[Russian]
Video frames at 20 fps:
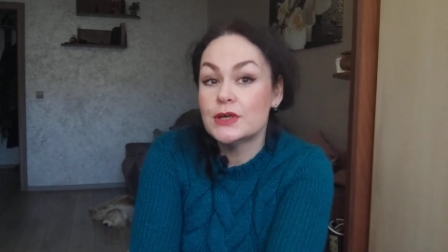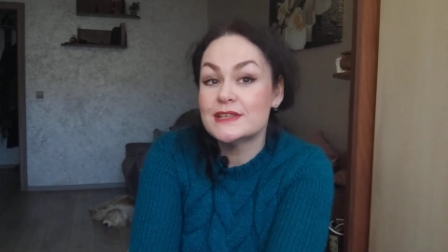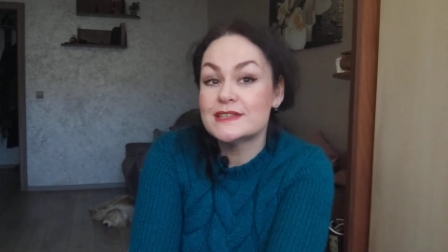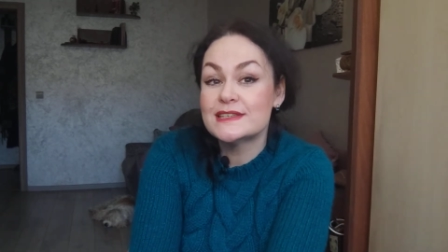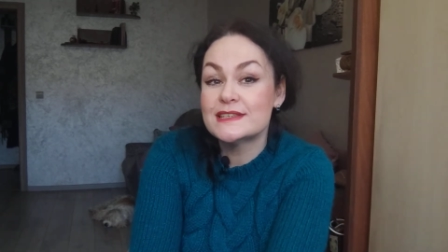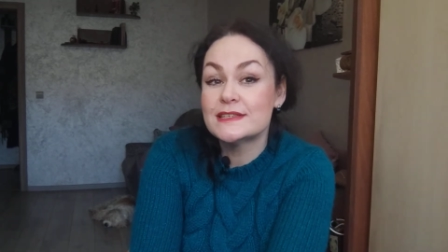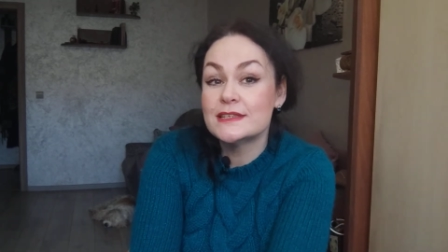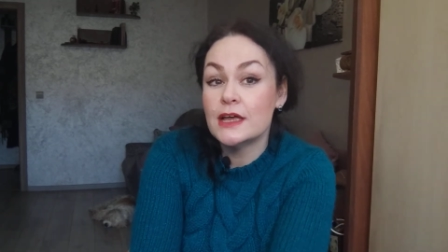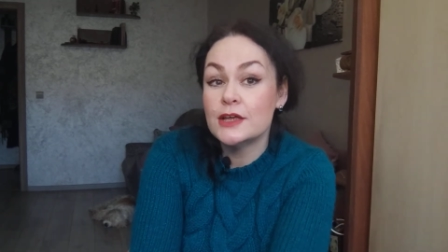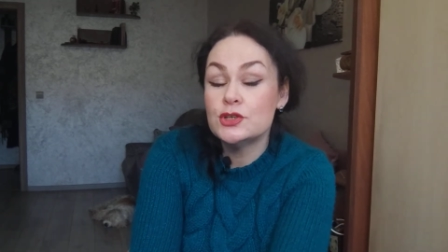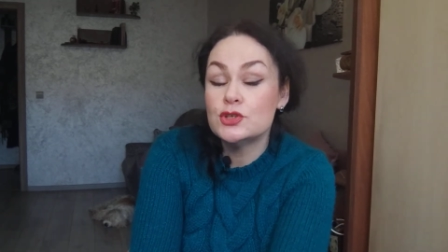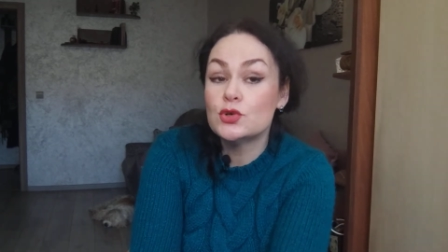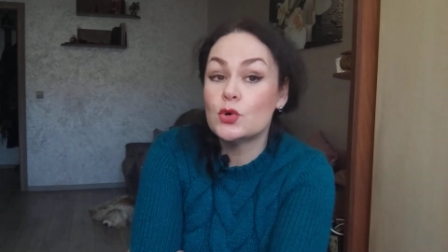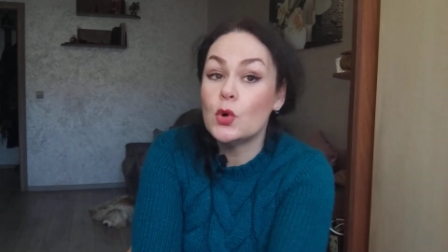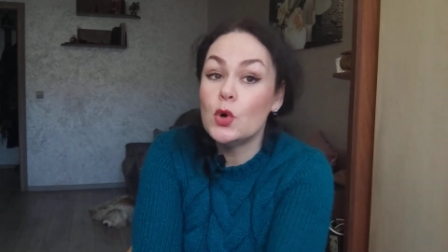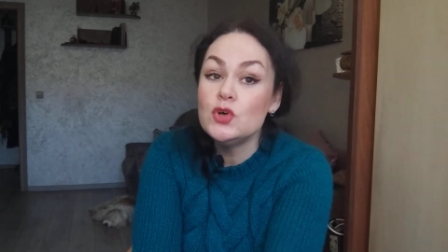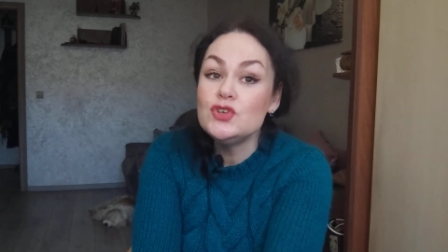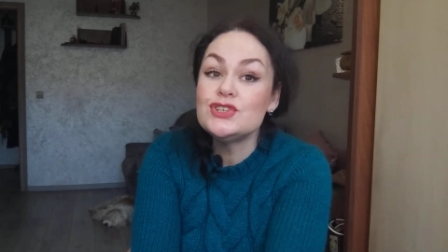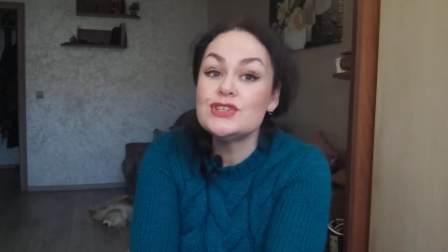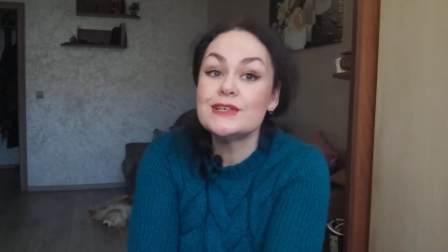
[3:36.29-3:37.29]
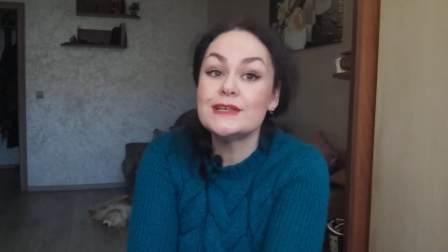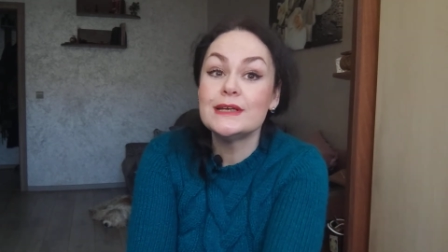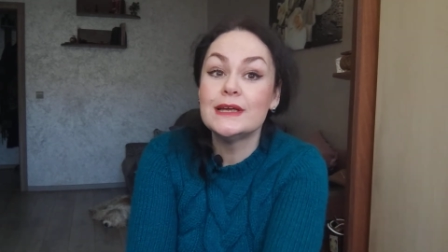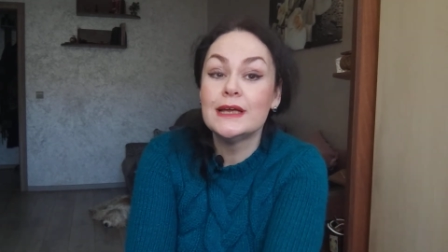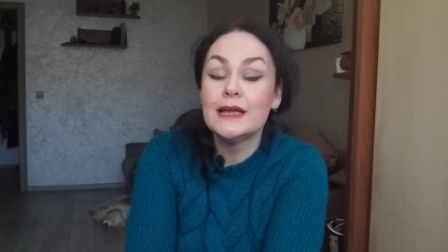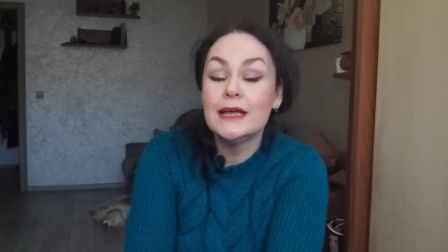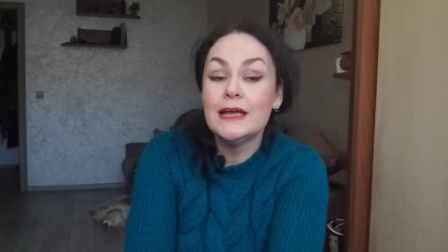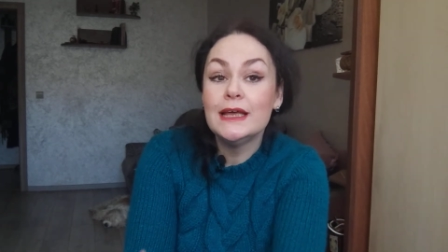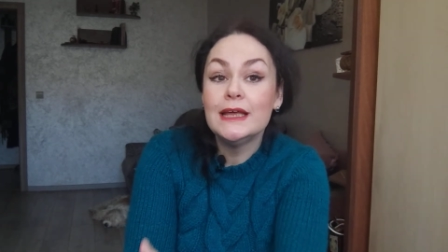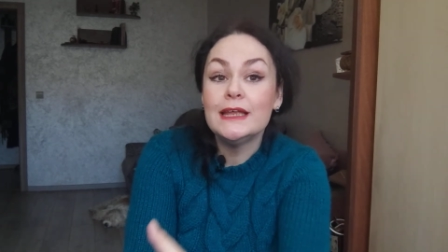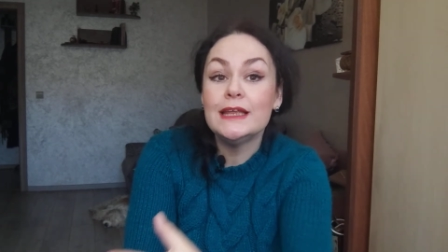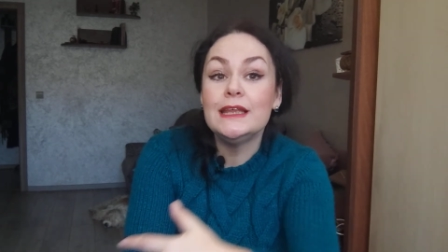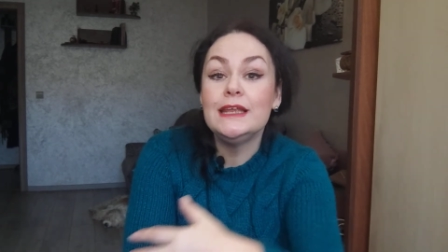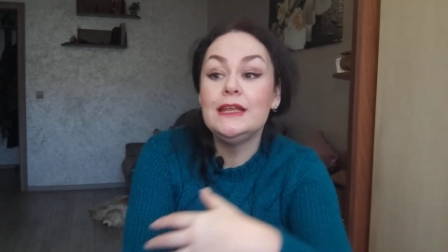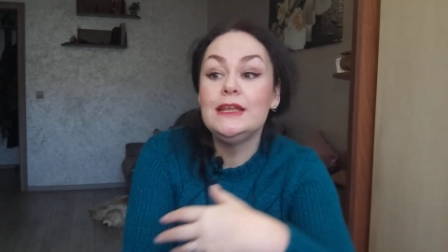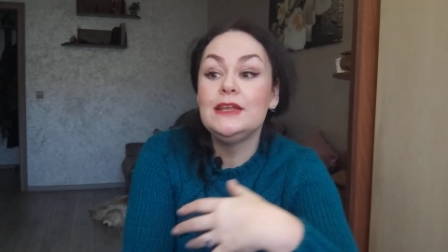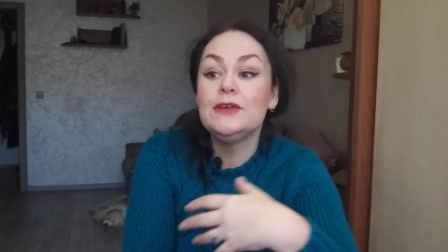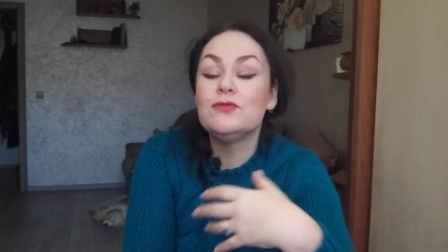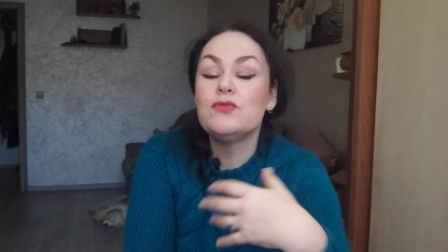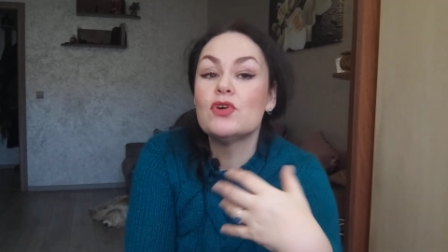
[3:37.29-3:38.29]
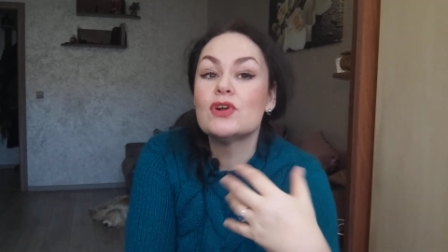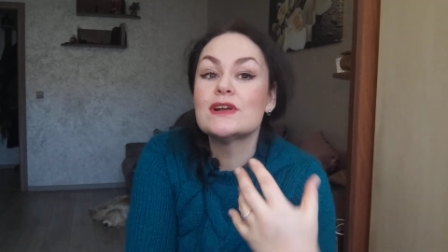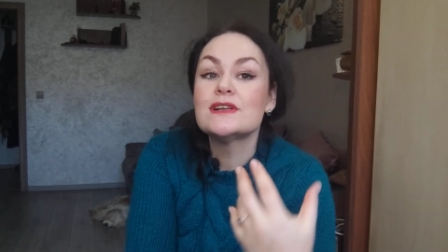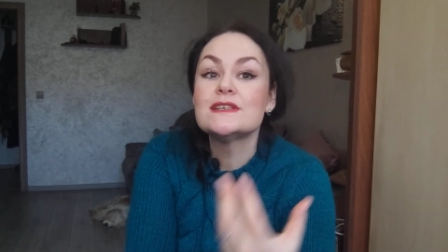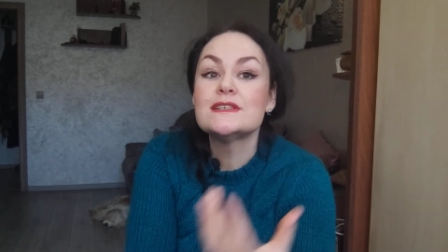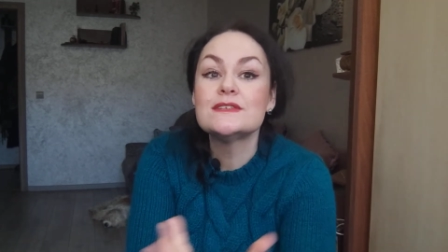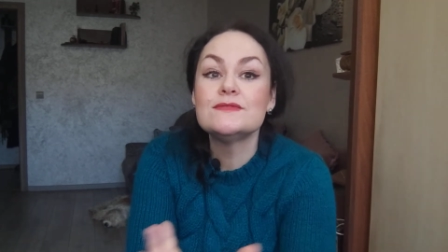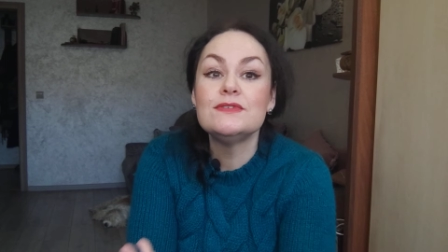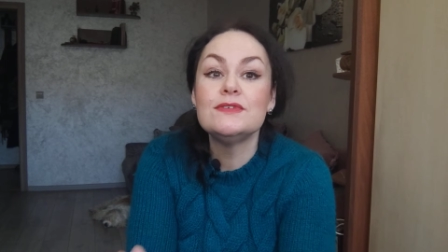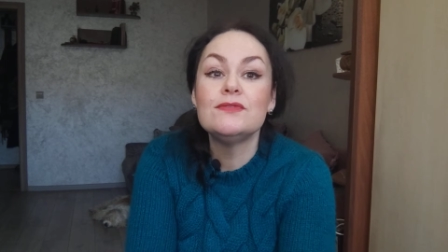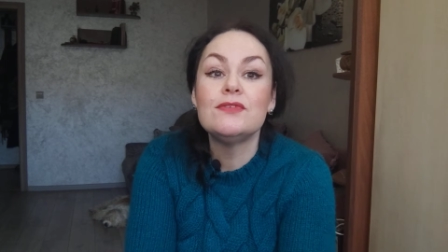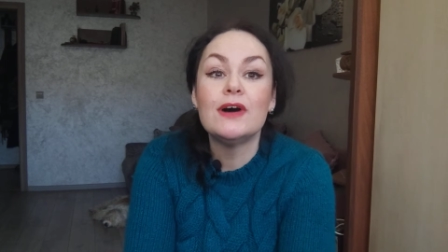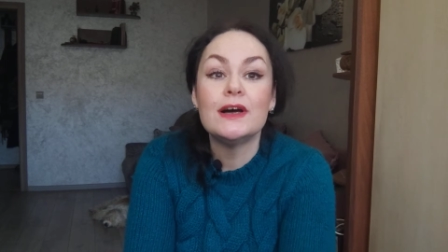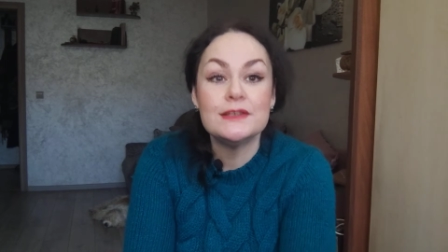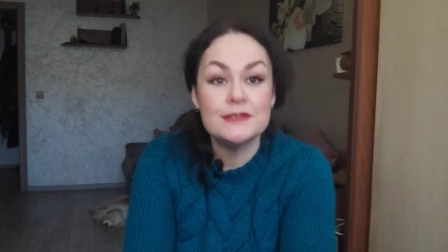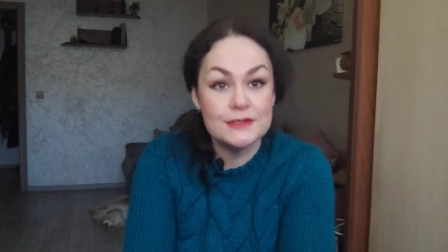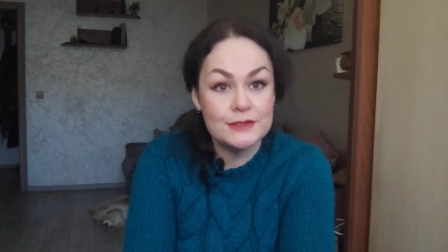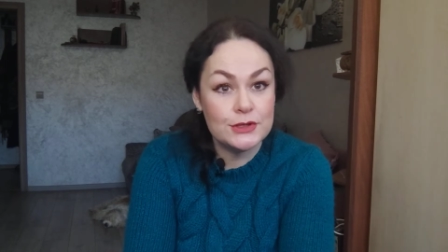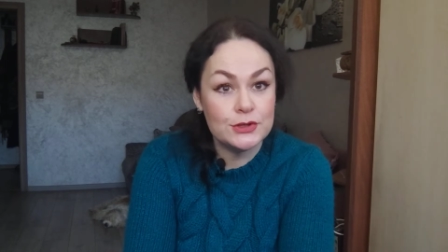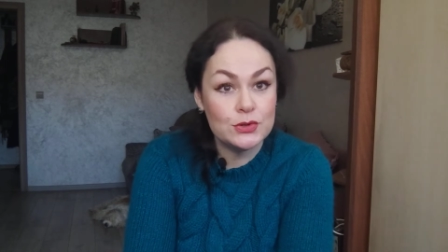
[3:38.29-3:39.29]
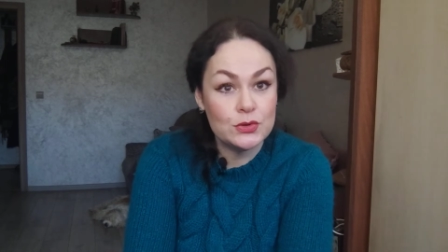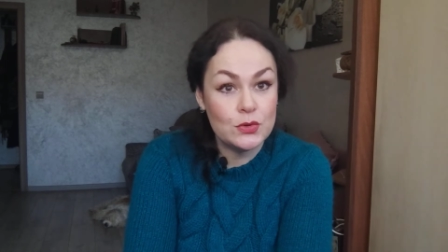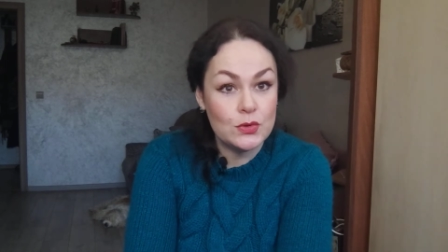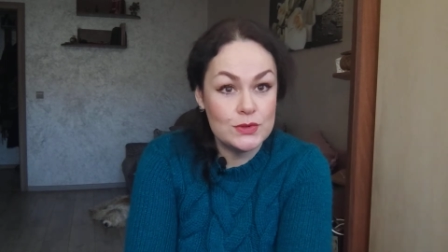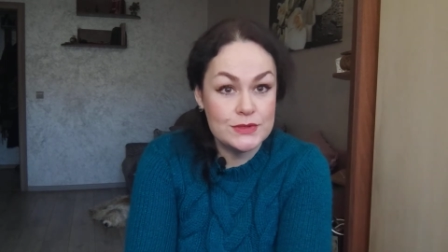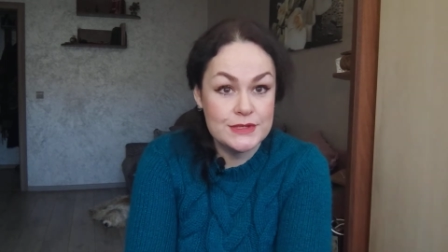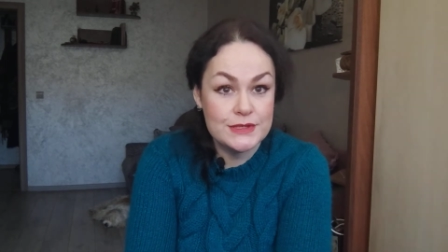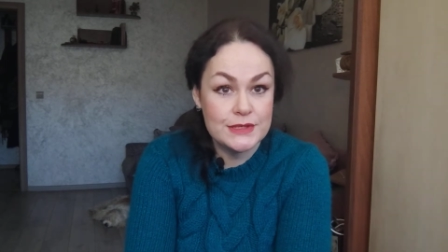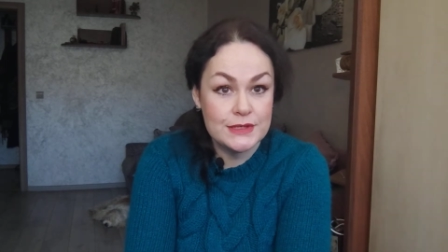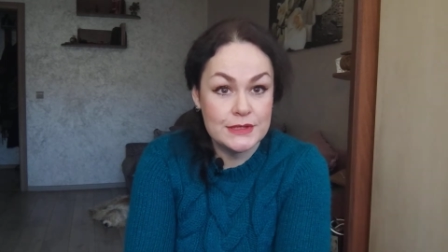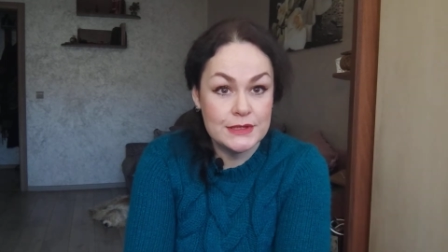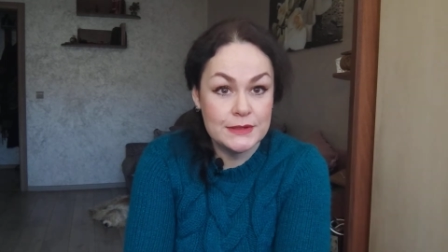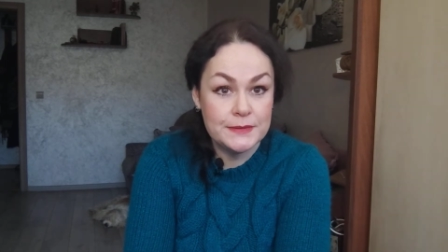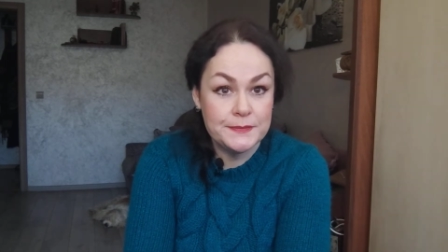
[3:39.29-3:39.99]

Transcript: Знать козырь – и его развивать, этот козырь.